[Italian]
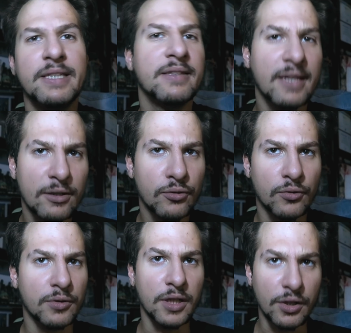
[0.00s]

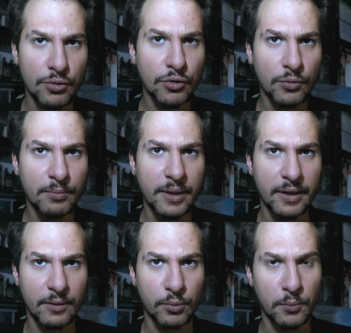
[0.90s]
Intanto ogni
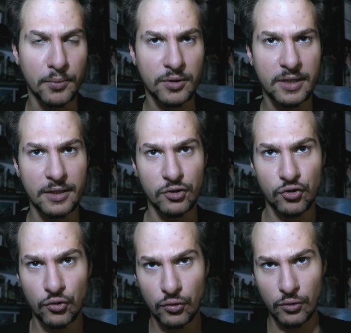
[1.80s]
youtuber può portare
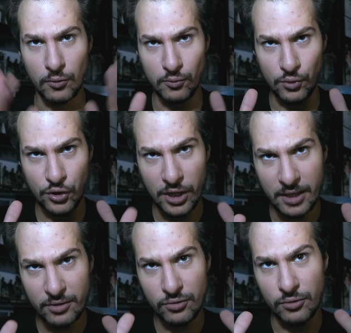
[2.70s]
solo un
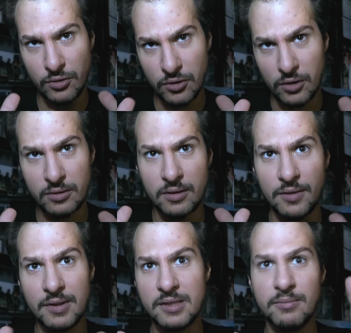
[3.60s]
certo tot
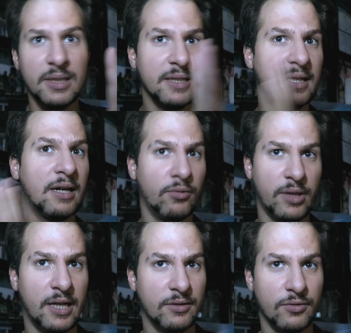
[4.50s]
di visibilità a un
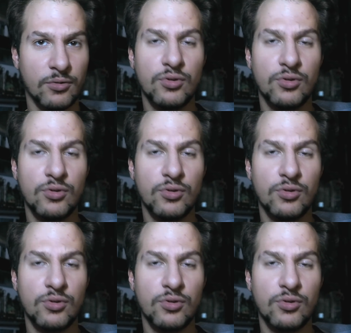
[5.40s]
altro.